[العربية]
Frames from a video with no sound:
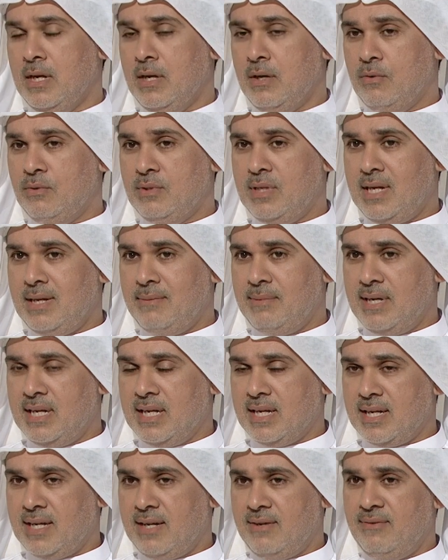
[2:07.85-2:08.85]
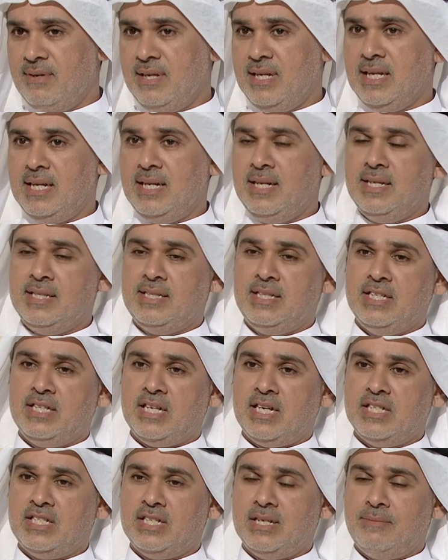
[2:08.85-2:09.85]
ودائما يقع في
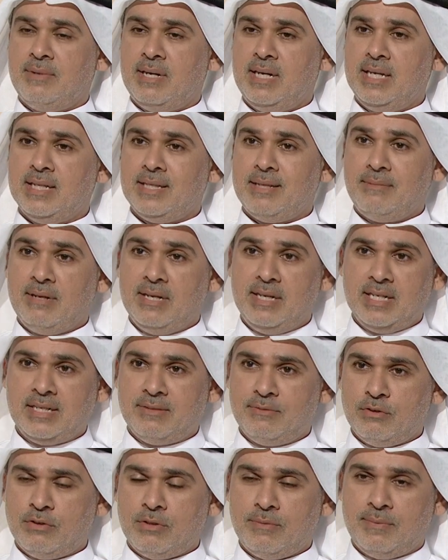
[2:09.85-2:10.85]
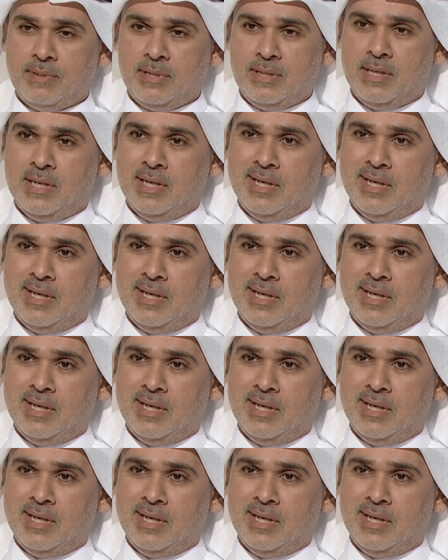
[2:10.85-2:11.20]
الاتجاه الشمالي طبعا النجم القطبي